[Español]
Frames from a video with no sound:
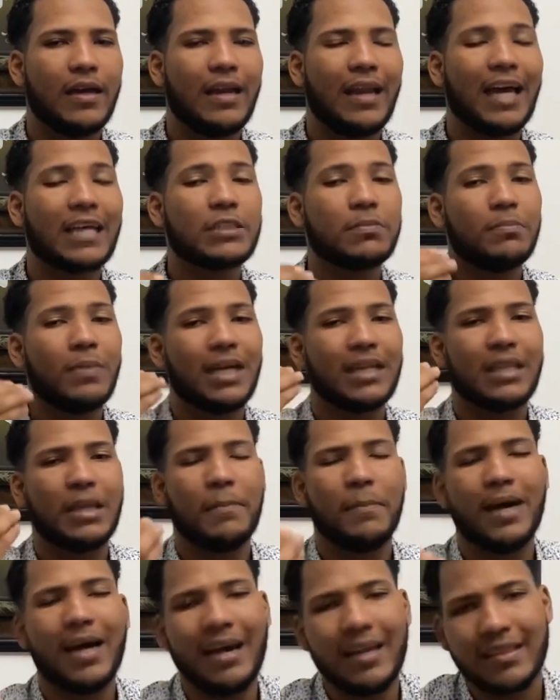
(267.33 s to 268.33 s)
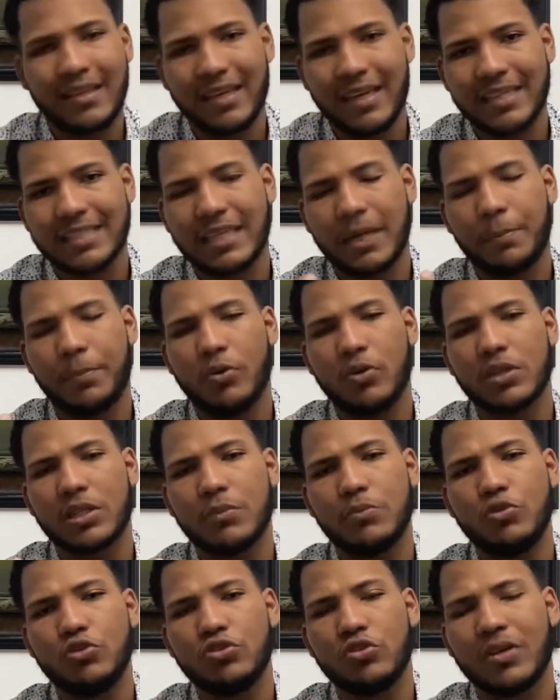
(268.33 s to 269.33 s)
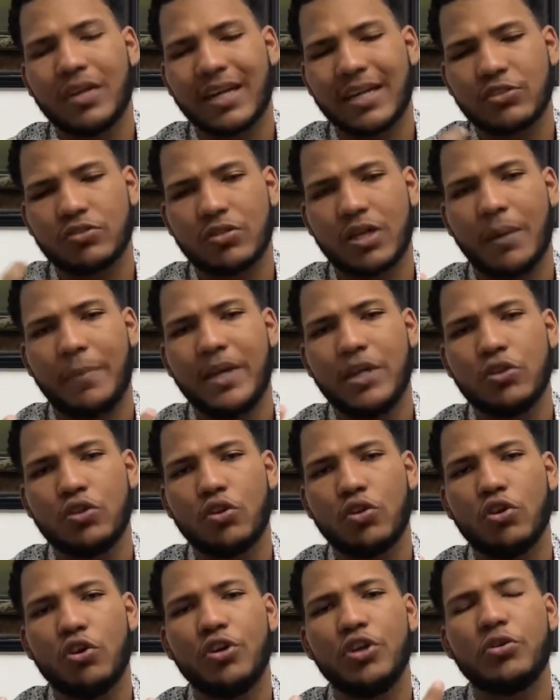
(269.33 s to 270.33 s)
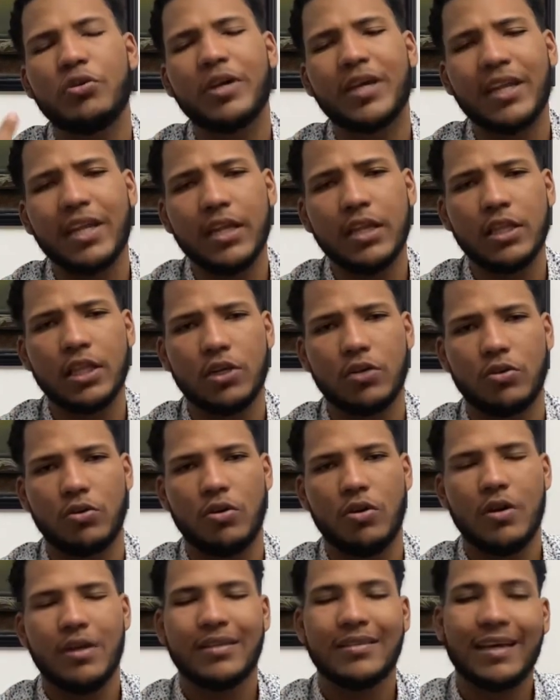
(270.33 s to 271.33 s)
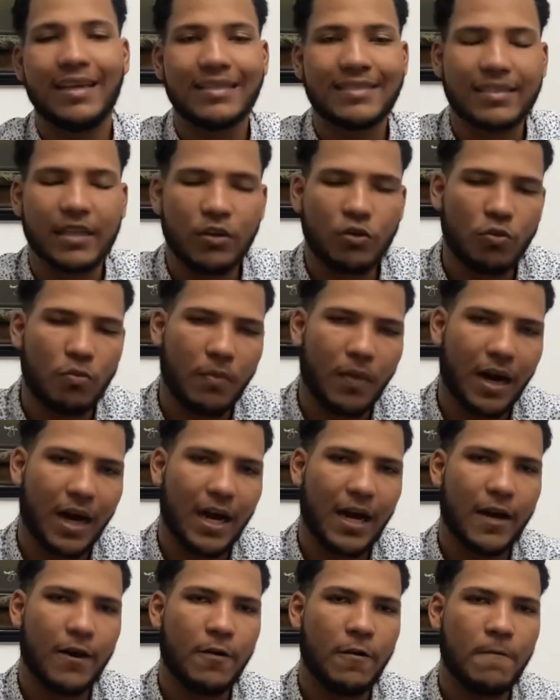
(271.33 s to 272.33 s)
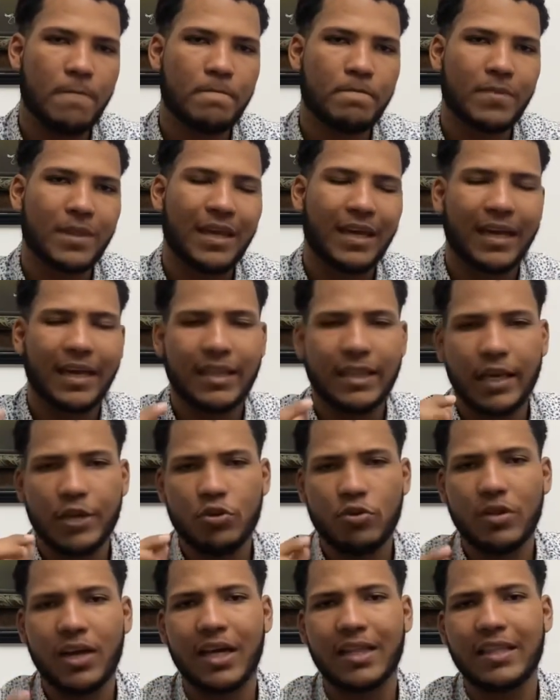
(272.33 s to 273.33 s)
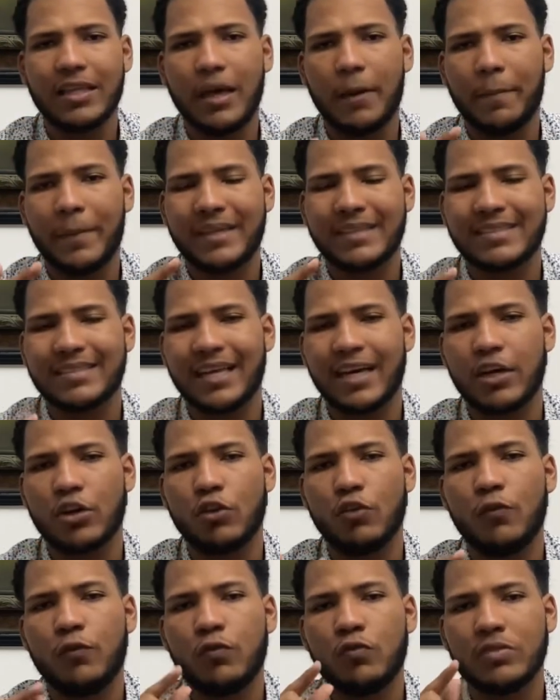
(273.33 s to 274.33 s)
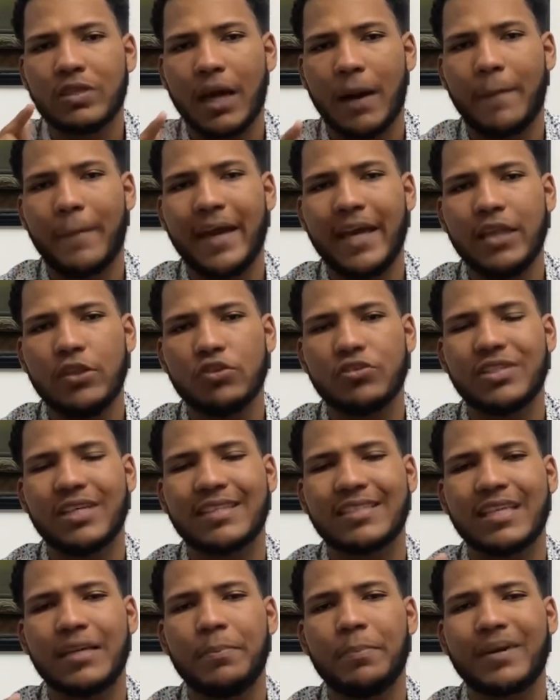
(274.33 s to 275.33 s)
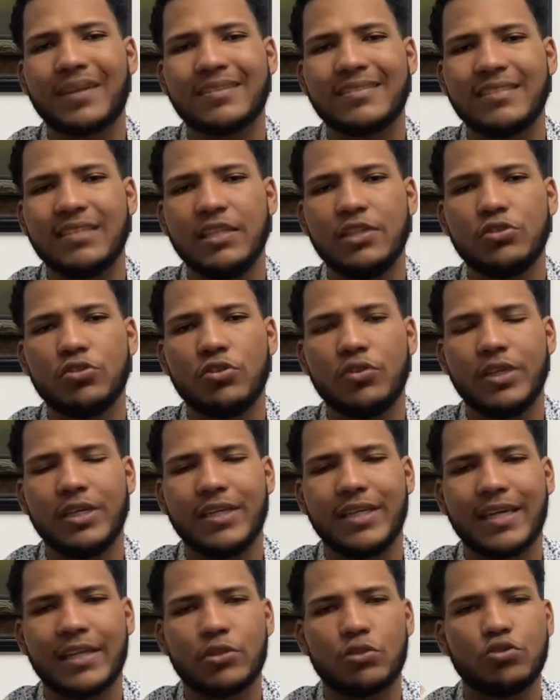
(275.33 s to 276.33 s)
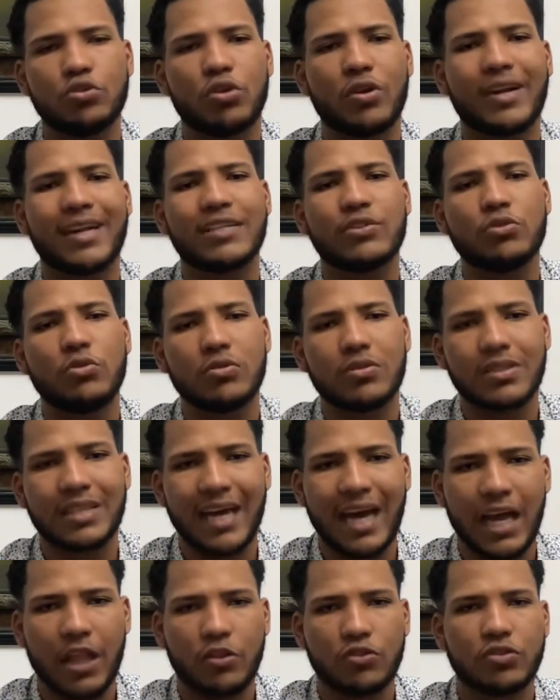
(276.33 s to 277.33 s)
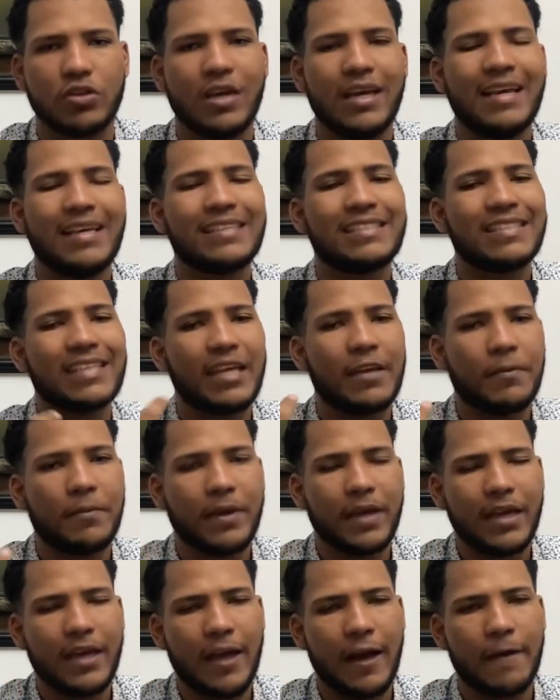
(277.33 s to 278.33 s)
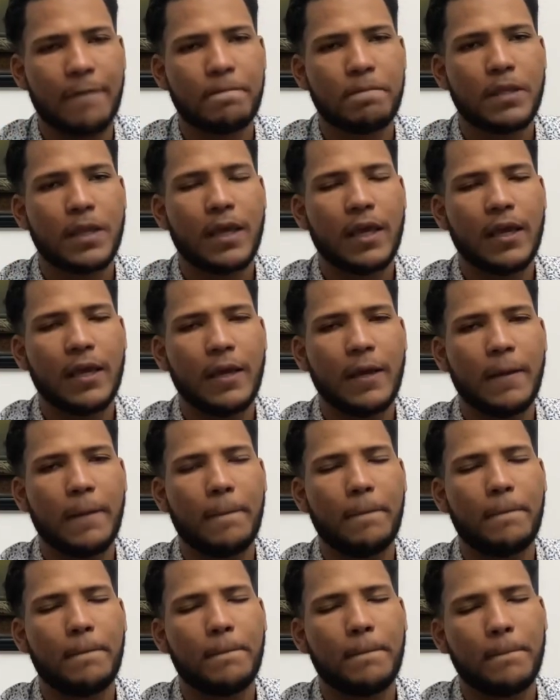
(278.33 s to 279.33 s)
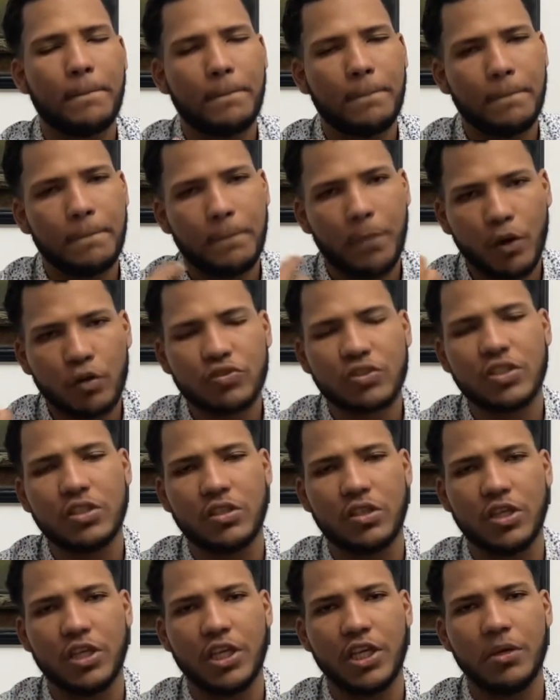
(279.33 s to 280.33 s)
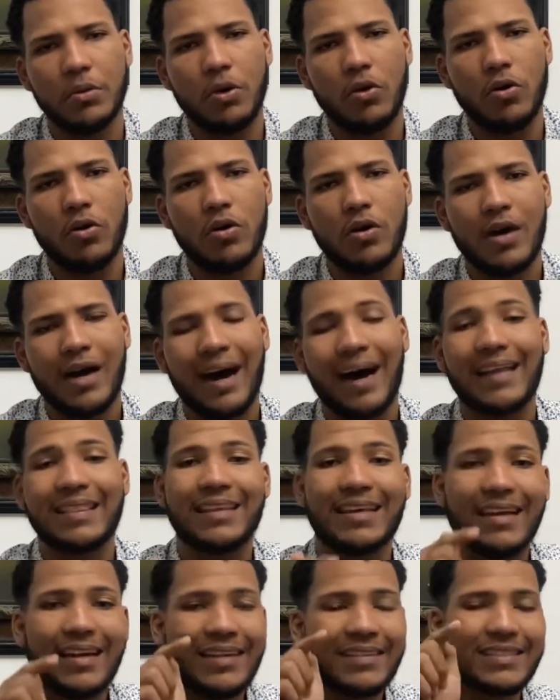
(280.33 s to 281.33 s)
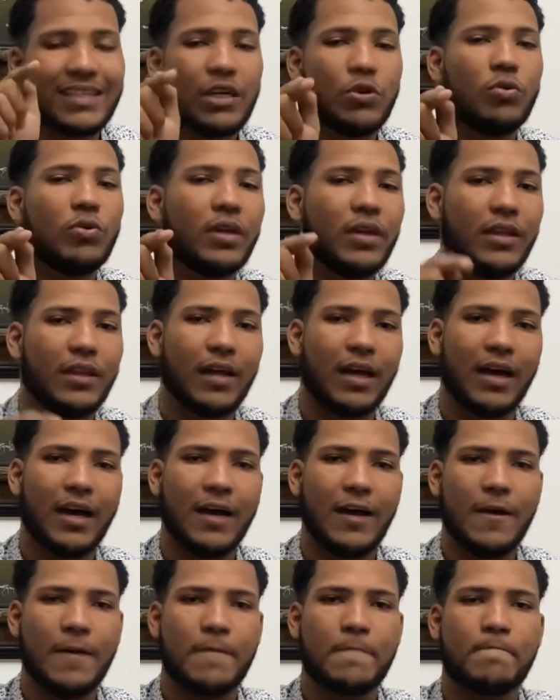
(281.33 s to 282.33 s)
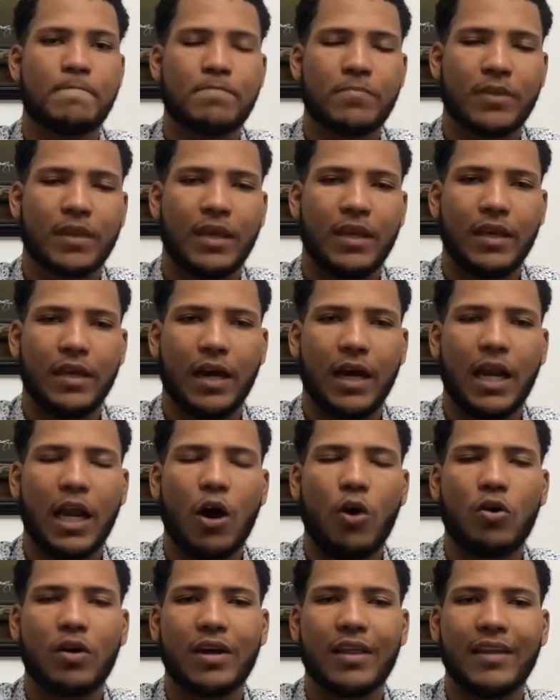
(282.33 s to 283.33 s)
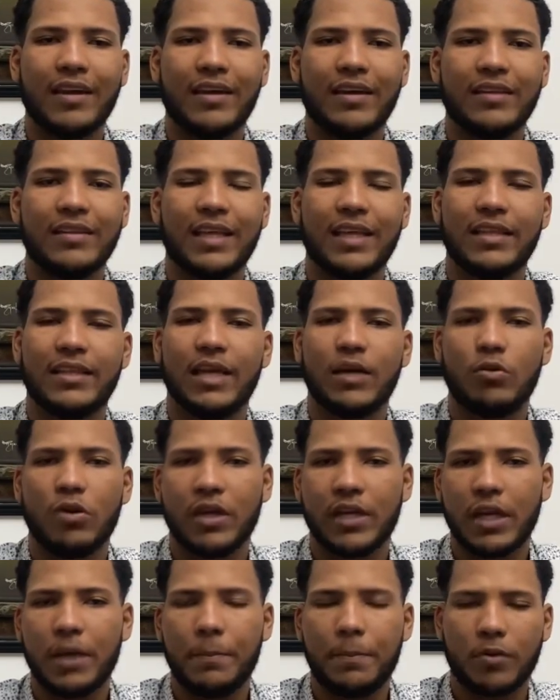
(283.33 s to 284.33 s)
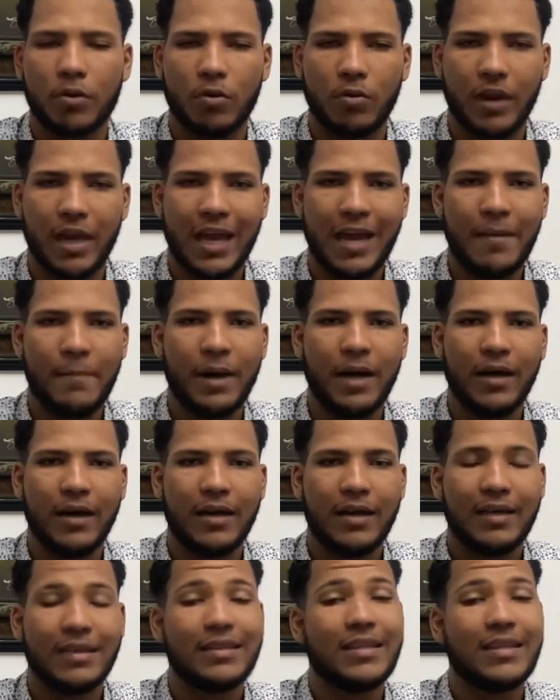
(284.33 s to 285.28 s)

Las matemáticas aportan mucho en razonamiento lógico y crítico del ser humano, que te ayudan a ti a pensar con fundamentos y a ser preciso y que tus resultados se vean eh, positivos, a tener seguridad eh, a la hora de, de, de cualquier problema.